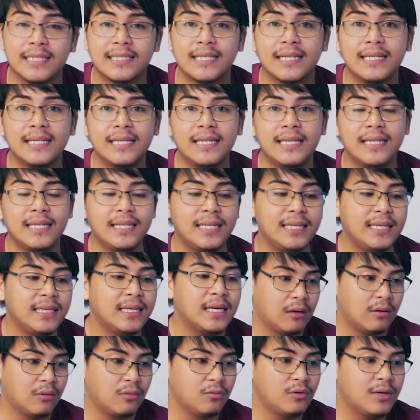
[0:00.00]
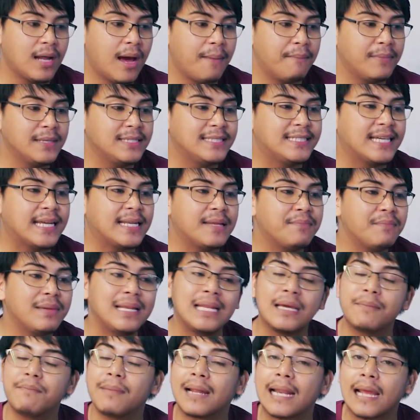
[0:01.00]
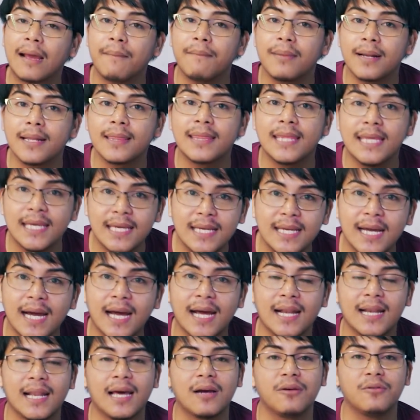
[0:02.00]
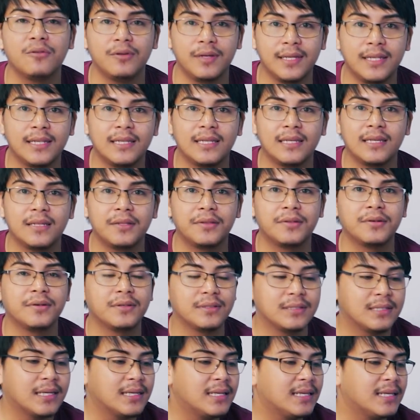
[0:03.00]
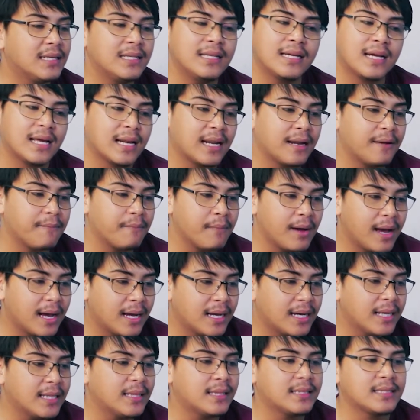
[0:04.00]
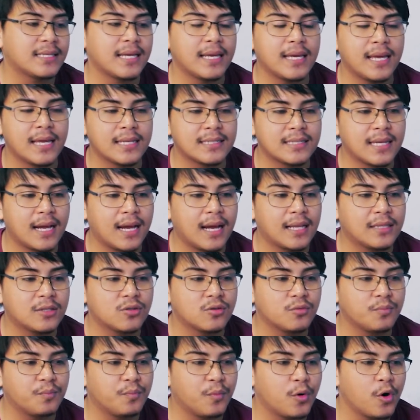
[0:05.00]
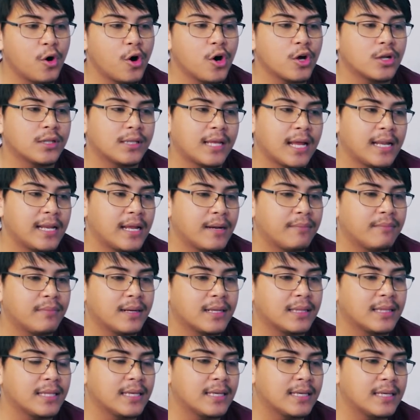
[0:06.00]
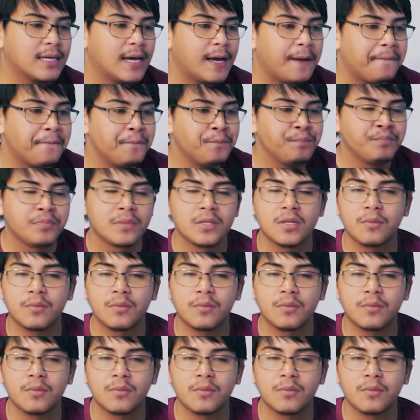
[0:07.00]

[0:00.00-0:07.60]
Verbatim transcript: Jadi ini eh, udah menjadi milik mereka bertiga lagu ini gitu. Jadi ini keren banget. Saya sangat support kalian bertiga.